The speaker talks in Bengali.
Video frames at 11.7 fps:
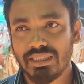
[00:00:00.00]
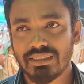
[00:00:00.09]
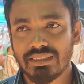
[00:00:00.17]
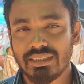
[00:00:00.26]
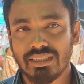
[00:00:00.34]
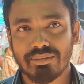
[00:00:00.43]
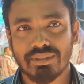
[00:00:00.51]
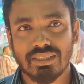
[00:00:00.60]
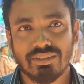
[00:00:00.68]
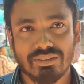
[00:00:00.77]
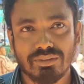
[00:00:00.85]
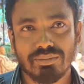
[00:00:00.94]
পেঁয়াজের দামটা
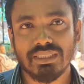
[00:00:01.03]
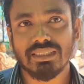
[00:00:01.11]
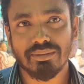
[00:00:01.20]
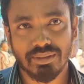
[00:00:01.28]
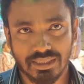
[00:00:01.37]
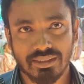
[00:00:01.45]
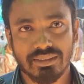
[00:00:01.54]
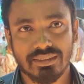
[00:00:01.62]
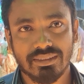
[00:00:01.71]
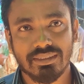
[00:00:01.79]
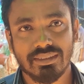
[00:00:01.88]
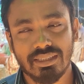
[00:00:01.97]
এখন একটু বেশি হইয়া
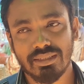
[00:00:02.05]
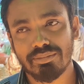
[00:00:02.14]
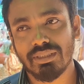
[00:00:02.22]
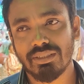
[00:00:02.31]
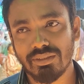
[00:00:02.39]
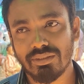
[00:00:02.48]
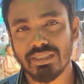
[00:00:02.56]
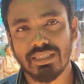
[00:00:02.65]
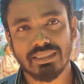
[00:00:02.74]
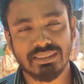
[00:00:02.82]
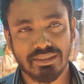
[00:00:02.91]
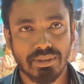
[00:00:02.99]
আপনার ওই
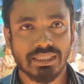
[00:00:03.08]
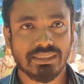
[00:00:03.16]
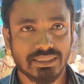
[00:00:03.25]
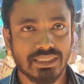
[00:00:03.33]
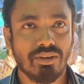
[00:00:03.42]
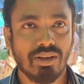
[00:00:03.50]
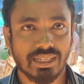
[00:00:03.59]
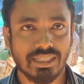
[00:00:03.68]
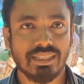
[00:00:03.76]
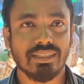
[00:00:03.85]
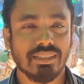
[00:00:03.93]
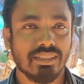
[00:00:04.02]
গিয়া যে বাজেট ছিল
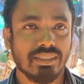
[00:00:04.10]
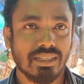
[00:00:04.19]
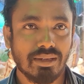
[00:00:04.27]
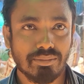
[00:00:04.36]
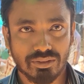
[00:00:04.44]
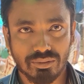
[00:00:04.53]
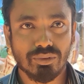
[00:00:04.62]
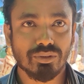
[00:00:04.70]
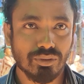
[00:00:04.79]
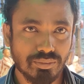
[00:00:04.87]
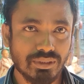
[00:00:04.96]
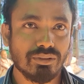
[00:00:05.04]
আগে আমরা তো
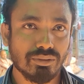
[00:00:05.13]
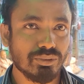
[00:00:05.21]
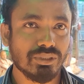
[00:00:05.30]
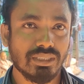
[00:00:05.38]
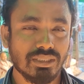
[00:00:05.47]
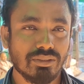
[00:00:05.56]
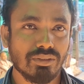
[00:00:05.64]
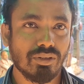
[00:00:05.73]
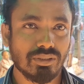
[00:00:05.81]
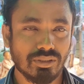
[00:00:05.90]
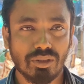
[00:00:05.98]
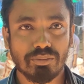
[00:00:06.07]
মধ্যবিত্ত বুঝে নিত
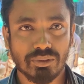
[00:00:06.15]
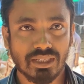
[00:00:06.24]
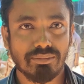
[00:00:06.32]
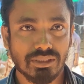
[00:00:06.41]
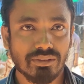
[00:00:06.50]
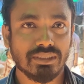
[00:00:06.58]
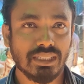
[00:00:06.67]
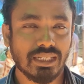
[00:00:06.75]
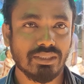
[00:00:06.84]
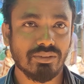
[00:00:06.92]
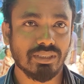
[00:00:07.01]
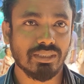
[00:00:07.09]
অল্প টাকা বেতনে
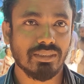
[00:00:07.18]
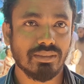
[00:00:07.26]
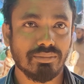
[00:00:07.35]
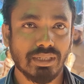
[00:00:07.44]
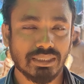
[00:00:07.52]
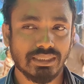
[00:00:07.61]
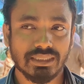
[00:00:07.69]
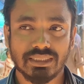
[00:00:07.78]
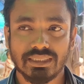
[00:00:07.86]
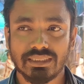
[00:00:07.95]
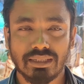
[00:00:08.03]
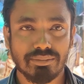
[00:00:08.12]
চাকরি করি মাস
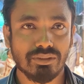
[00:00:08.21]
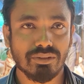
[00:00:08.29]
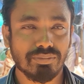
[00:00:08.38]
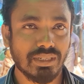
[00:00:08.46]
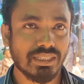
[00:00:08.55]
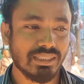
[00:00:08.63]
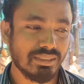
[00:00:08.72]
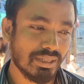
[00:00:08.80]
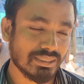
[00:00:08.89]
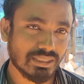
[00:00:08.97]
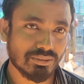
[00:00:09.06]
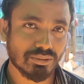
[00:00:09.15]
শেষে যা বেতন পাই এই
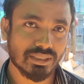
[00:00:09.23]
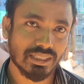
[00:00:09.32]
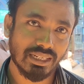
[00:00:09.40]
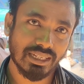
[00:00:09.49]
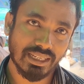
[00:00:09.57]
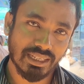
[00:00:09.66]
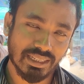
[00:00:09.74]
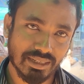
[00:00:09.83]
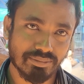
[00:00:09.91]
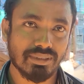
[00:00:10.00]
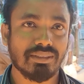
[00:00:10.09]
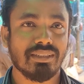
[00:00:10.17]
বাজার করতে এলে
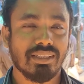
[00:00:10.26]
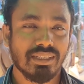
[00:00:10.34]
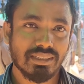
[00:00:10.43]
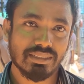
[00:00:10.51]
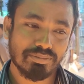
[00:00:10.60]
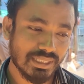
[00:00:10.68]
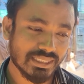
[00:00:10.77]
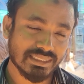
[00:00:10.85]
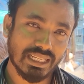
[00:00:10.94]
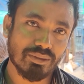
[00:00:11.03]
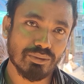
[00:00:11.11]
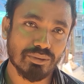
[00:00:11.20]
আপনার পেঁয়াজ
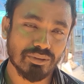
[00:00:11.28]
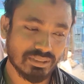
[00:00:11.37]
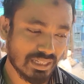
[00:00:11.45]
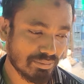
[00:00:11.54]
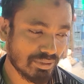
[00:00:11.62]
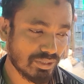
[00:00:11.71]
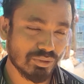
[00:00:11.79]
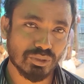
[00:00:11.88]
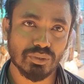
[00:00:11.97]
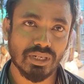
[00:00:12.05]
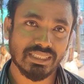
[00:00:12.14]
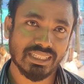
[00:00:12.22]
আলু তারপরে
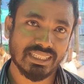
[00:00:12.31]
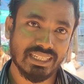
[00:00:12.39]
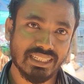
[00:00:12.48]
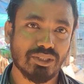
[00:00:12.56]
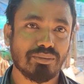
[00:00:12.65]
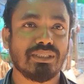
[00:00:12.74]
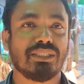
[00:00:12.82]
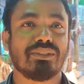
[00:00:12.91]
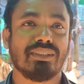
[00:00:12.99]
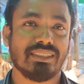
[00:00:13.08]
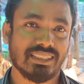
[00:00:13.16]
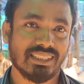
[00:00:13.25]
রসুন আদা কিনলেই সব শেষ হয়ে